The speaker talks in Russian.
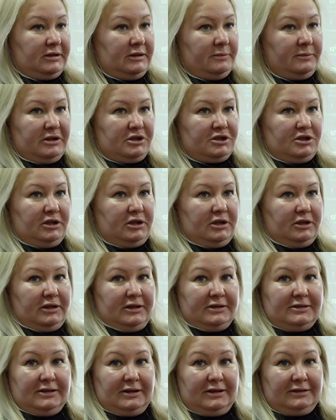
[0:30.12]
преподавателей
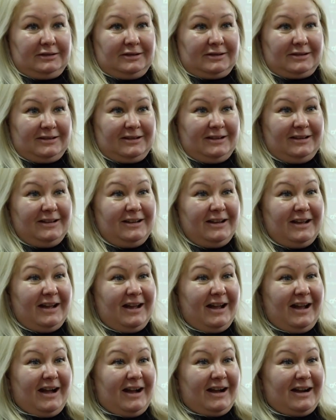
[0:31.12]
кафедры международной
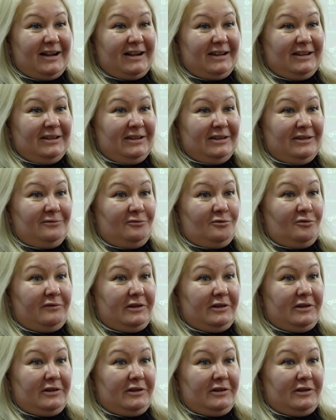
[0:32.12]
журналистики по